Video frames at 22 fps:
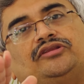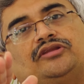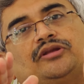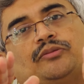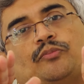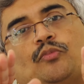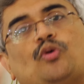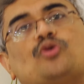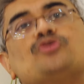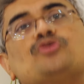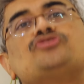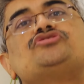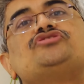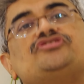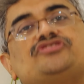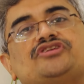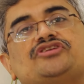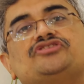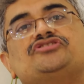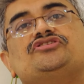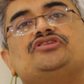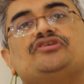த மோஸ்ட்
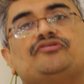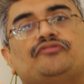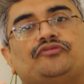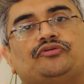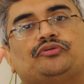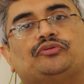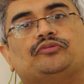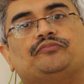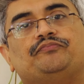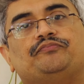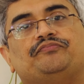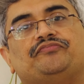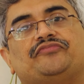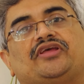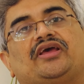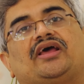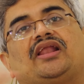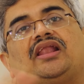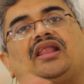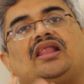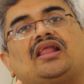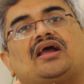சென்சிட்டிவ் டூல்
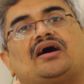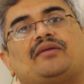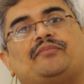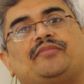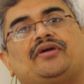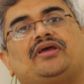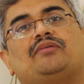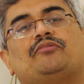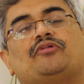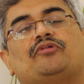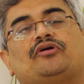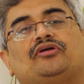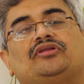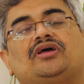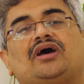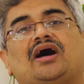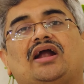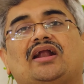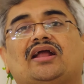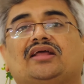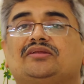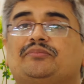எல்லாமே நமக்கு வந்து
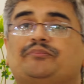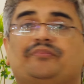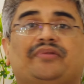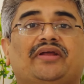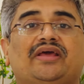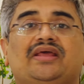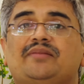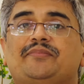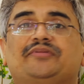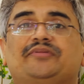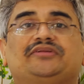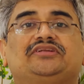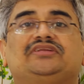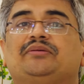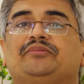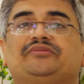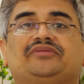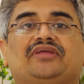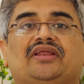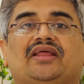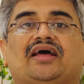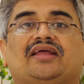ஆனால் அது பிரெயின் பற்றி
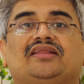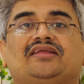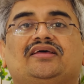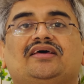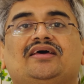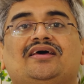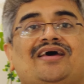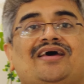நமக்கு தெரியாது